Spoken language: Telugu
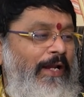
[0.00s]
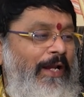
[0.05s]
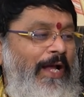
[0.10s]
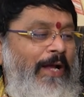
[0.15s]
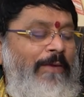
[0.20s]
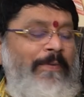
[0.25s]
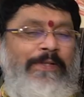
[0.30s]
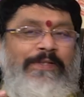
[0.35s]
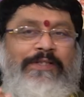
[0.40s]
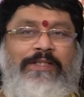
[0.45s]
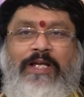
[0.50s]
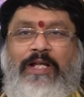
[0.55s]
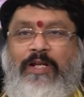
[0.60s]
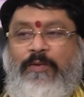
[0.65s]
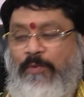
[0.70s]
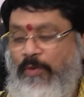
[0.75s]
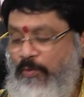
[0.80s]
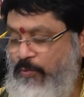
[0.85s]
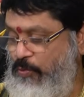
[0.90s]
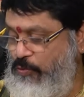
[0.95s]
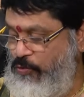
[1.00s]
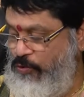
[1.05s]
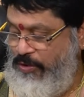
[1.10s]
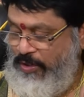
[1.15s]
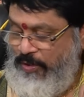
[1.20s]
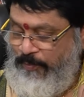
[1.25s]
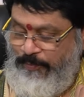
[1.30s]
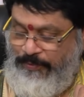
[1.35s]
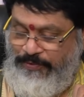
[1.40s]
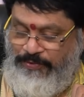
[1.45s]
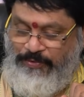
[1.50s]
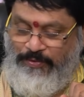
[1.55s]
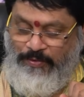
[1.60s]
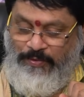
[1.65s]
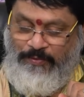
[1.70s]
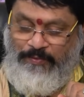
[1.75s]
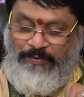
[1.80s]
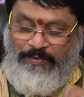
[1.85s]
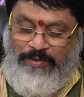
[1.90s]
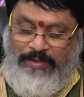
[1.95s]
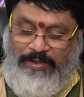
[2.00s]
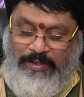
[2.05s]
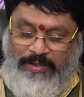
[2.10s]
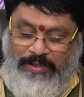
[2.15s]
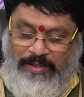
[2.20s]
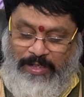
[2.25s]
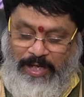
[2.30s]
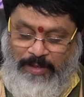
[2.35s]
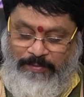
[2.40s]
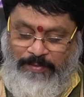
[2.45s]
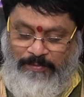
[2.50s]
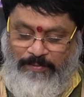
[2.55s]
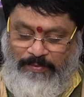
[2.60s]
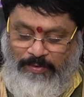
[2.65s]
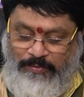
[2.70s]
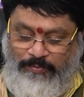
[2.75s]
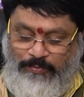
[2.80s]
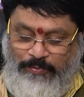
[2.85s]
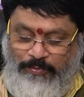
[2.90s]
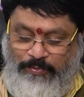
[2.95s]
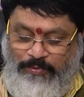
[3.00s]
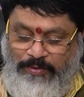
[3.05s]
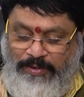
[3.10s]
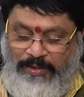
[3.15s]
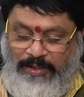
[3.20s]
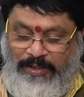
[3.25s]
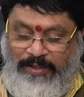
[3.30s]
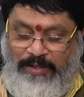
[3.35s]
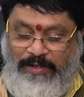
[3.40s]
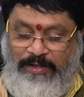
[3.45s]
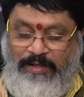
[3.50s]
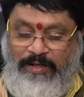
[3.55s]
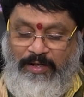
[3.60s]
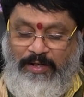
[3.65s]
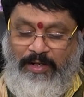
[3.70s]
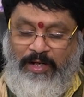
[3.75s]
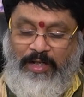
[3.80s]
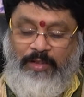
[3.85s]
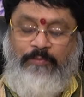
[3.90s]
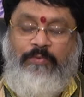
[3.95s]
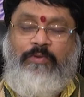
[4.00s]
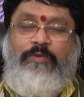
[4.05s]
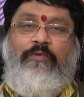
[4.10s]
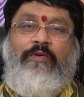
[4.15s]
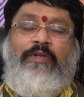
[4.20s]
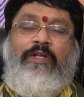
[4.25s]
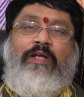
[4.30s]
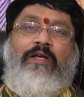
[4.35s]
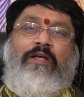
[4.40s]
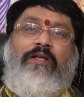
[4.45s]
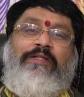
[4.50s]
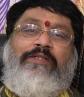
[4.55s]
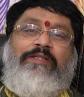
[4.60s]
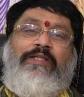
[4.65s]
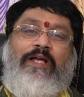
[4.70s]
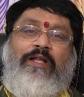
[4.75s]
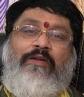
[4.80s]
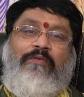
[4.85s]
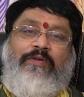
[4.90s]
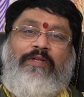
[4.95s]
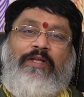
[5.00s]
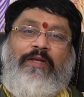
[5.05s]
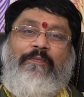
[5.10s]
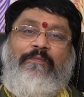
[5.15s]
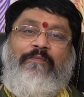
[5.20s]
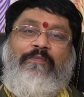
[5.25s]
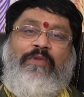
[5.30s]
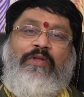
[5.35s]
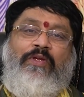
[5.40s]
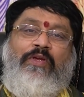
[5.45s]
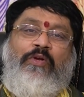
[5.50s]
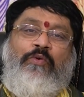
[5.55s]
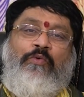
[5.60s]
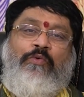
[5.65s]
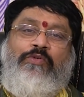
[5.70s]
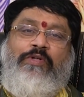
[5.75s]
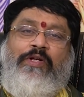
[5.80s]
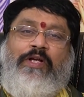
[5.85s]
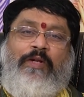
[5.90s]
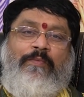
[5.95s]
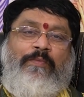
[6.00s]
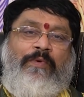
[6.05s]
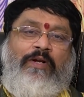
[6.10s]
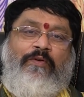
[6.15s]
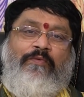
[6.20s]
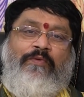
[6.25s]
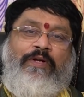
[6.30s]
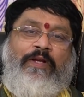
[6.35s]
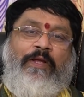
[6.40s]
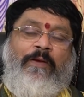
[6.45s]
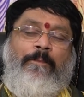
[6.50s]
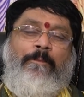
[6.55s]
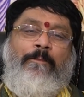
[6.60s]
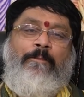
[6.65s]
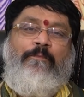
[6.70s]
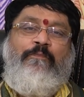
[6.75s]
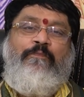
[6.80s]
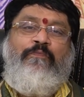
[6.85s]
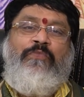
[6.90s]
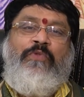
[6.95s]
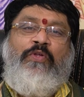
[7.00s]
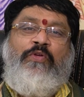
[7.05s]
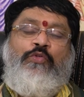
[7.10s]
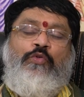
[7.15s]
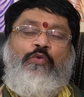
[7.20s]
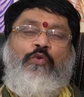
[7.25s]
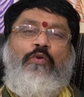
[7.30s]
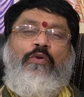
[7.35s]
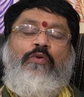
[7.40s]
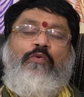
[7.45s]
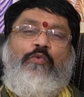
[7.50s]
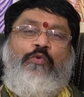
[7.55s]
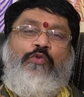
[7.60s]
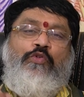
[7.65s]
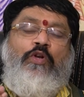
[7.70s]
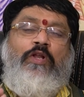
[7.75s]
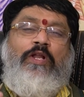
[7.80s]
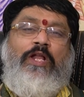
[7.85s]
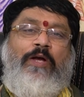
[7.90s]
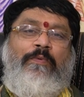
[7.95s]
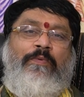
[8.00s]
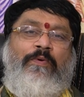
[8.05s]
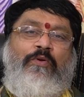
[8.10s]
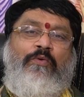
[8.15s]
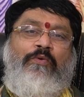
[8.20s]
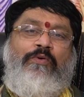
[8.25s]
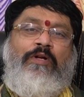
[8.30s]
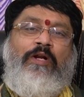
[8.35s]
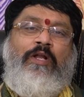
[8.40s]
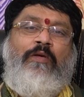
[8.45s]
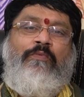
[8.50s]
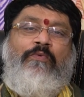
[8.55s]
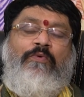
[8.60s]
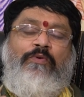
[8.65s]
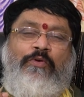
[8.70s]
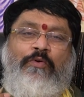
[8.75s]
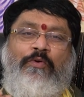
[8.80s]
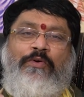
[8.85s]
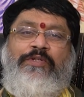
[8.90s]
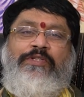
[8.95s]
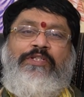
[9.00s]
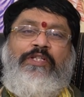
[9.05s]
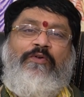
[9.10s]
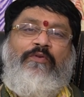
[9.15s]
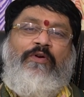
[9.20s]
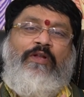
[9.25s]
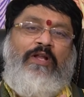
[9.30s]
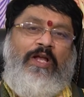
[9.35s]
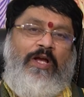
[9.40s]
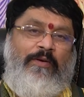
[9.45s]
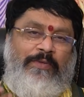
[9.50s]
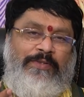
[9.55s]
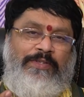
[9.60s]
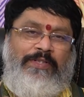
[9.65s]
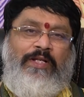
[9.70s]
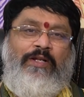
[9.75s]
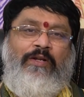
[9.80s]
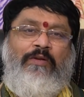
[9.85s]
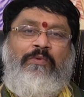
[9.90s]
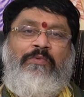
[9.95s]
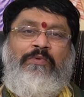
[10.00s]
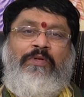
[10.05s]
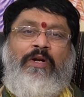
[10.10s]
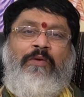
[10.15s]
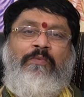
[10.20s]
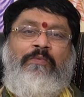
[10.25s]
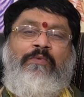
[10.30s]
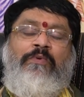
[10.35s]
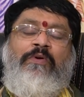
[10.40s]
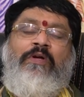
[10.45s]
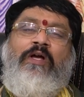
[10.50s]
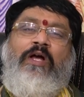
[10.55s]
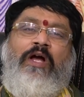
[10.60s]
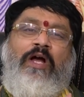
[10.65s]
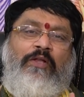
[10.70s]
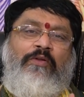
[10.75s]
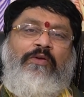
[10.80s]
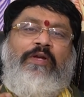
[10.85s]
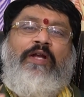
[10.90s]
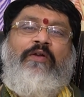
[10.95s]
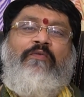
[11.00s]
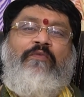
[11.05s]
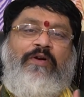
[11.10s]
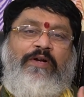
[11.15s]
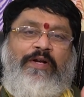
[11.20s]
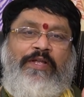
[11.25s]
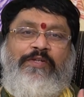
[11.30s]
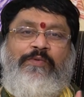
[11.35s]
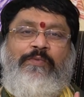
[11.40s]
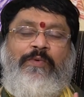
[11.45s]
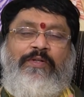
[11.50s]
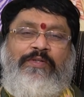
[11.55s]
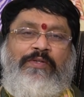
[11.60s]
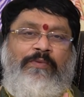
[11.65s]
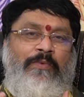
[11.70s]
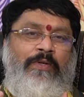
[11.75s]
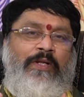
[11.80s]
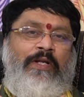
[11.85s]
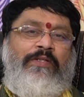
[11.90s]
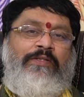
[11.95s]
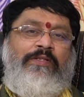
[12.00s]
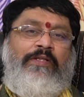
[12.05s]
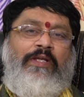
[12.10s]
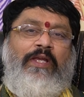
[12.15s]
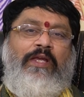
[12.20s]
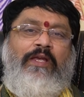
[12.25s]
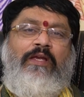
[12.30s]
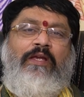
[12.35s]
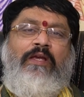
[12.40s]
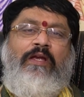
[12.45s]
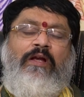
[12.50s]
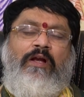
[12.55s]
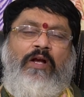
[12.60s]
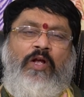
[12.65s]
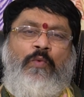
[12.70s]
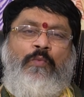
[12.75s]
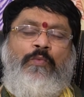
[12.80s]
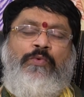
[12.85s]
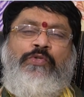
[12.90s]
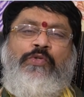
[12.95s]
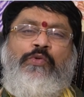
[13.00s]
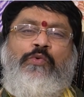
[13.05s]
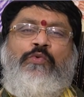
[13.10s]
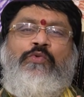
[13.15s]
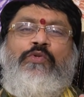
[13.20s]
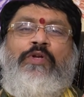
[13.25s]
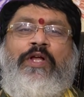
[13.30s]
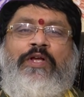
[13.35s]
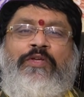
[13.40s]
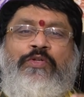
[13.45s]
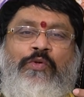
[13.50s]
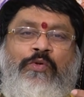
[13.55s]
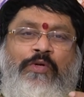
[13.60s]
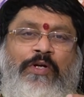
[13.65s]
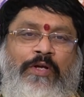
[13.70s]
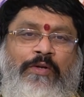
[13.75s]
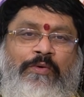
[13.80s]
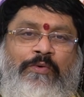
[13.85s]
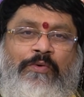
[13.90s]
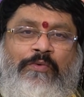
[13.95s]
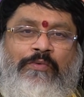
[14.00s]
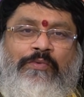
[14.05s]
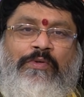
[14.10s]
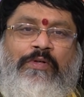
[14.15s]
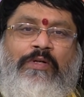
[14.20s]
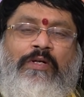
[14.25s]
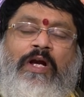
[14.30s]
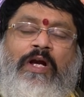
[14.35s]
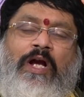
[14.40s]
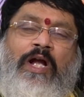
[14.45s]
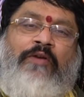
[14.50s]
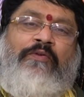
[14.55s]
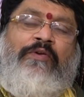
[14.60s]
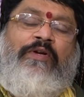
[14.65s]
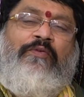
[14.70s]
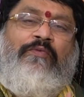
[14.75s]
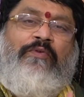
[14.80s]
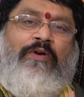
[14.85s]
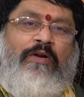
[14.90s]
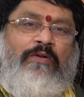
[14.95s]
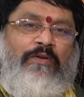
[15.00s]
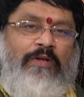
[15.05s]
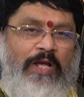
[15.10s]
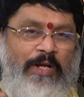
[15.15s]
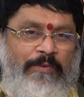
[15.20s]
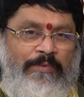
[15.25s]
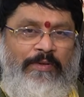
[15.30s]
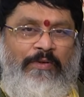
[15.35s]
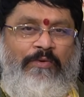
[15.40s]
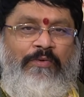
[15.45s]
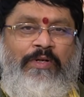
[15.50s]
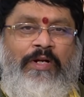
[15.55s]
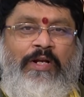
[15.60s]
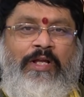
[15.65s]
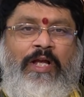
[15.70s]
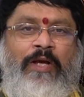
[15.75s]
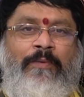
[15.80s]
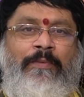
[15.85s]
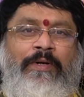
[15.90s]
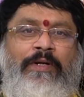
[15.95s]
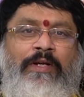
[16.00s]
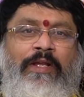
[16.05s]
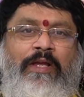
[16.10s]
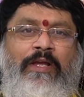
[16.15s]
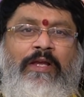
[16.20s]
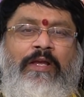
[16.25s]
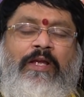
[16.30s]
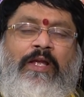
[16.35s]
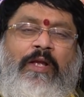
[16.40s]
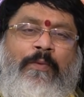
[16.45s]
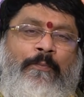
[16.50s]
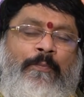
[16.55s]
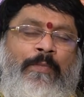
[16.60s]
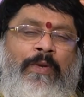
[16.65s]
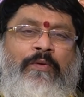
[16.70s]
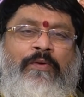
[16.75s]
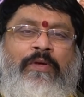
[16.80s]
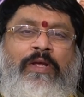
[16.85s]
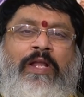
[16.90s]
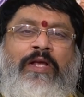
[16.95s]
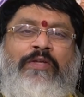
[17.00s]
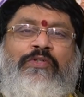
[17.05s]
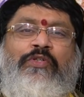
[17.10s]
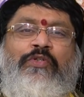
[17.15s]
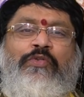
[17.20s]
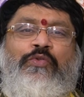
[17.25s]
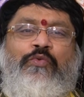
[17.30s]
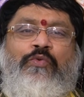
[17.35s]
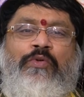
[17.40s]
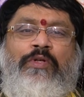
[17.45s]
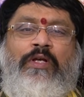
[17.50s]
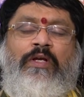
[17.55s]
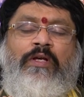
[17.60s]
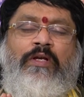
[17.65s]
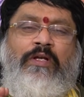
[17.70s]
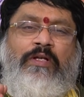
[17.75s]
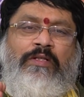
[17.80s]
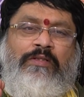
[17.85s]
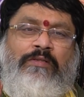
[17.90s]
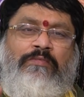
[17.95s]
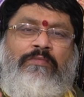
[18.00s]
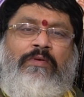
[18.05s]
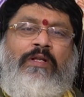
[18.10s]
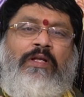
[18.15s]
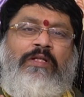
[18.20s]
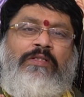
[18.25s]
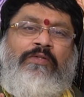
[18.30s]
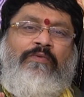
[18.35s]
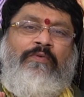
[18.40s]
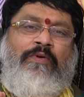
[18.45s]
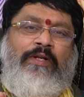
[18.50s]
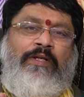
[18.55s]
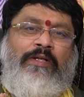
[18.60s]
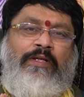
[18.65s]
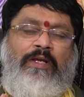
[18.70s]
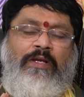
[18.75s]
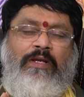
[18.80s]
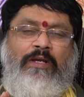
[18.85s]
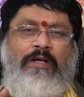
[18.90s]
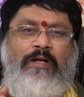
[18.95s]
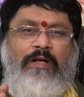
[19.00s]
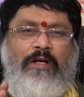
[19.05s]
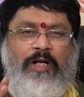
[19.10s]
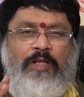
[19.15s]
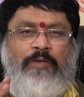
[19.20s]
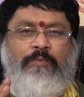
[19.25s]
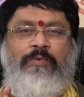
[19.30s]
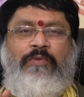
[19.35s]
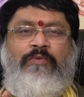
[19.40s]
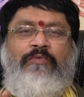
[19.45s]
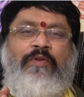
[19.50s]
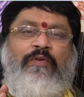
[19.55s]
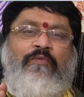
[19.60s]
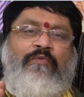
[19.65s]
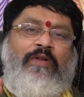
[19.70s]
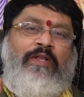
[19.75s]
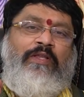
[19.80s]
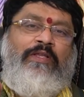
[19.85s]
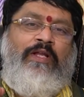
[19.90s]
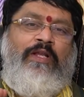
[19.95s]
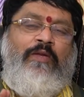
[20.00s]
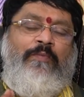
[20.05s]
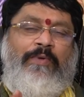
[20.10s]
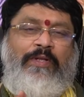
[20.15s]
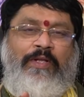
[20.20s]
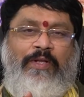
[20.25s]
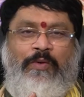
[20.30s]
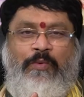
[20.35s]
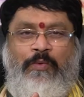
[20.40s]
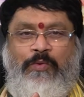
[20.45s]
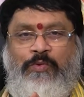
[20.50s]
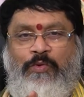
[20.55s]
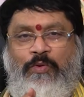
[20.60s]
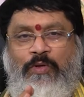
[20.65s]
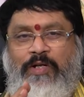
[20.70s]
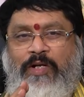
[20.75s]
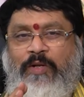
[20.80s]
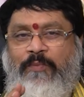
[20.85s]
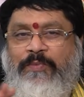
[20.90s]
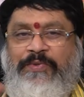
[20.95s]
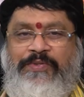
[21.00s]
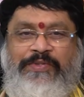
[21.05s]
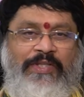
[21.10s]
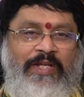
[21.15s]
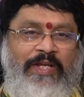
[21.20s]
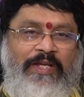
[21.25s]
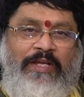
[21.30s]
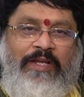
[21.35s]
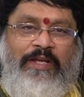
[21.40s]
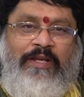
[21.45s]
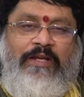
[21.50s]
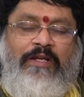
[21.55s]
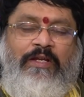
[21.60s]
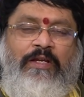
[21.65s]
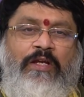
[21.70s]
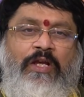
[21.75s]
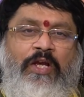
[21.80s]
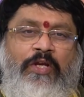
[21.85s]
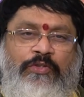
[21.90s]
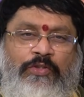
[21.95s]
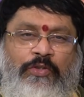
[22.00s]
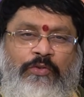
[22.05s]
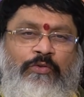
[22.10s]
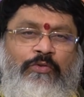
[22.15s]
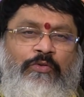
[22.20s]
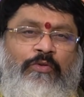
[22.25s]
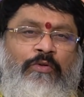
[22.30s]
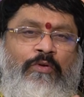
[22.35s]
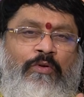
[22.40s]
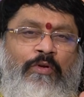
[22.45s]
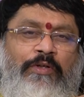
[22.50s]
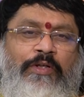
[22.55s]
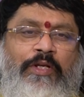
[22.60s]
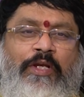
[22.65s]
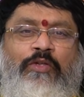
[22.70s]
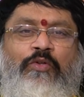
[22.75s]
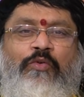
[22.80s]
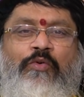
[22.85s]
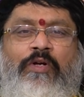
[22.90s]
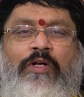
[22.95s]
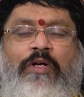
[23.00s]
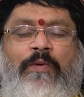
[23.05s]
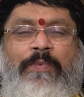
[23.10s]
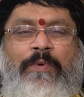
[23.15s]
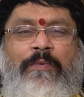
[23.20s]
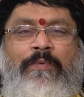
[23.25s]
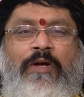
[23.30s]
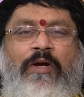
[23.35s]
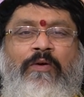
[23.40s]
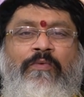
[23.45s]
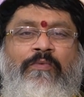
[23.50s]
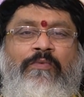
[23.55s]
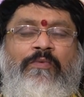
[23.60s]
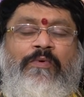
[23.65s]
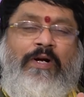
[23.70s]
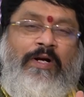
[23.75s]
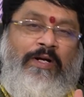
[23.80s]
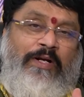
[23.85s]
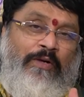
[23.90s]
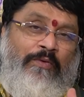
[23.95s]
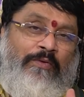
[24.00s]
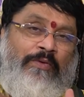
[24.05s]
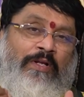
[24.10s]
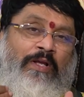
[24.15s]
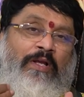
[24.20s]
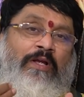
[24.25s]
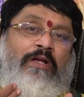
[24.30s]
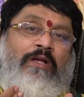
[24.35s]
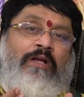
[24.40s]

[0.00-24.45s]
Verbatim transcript: లాభస్థానంలో కుజుడు కనిపిస్తున్నాడు లాభంలో కుదురు అంటే అద్భుతమైన స్థానం అది కుజుడు కనబడడం అంటే చూడు కుజుడు లాభంలో ఉండడము యోగించేవాడు లాభస్థానంలో ఉండడము అదొక అడ్వాంటేజ్ మేడం సింహరాశికి ఆల్మోస్ట్ కుజుడు రాజీవకారకుడు అటువంటి వాడు లాభంలో ఉన్నాడు కాబట్టి మనం ఎలా చేసుకున్నా సింహరాశి వారికి అద్భుతమైన ఫలితాలు పదిహేను రోజుల్లో కనిపిస్తాయి చతుర్థంలో కేతు యొక్క ప్రభావం అక్కడ ఉన్న